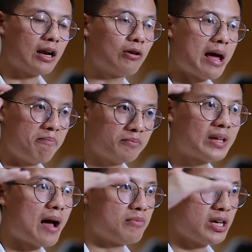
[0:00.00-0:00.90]
ถ้าเราแรป
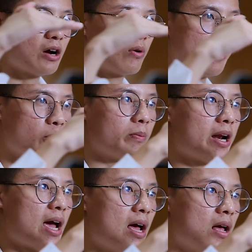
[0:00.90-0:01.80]
ตามที่เขากำหนด
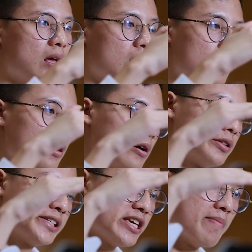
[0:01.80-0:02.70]
มาเนี่ย
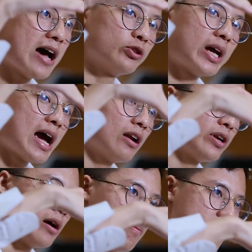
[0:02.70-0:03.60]
สี่บาร์สุดท้าย
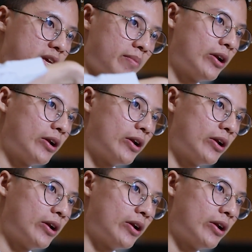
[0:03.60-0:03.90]
เราเนี่ยบี